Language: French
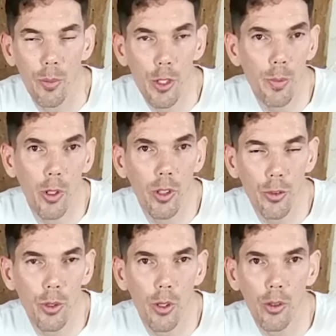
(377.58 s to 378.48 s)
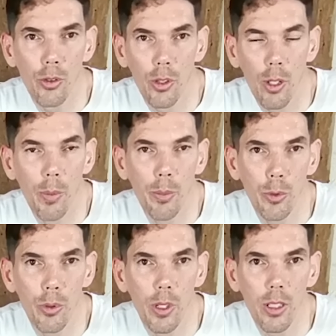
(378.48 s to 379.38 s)
euh, mais je prends une assurance quand
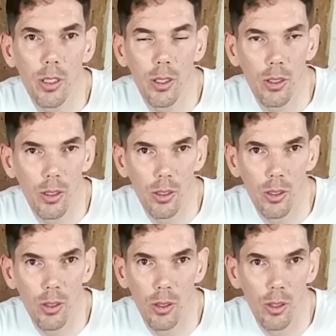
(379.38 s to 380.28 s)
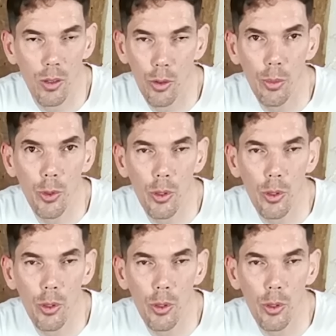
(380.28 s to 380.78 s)
même tout risque euh, de